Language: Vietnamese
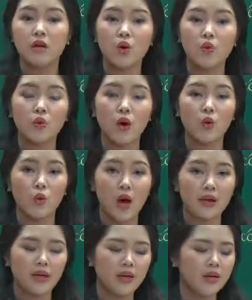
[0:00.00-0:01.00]
câu đầu
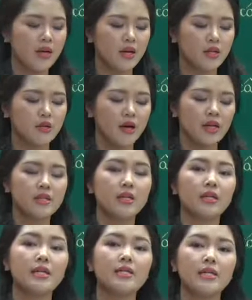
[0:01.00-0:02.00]
đoạn nhé thế nhưng mà gạch
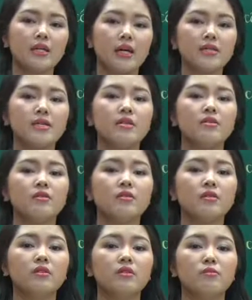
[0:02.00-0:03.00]
chân cái gì gạch chân
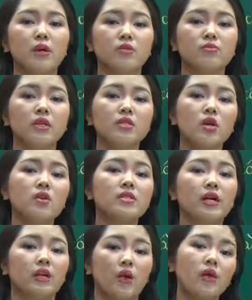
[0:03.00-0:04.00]
những từ mà chúng ta cho
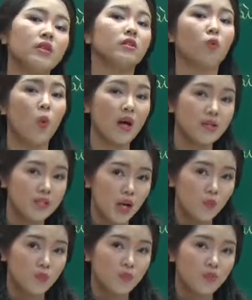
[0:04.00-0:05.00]
rằng nó là từ quan trọng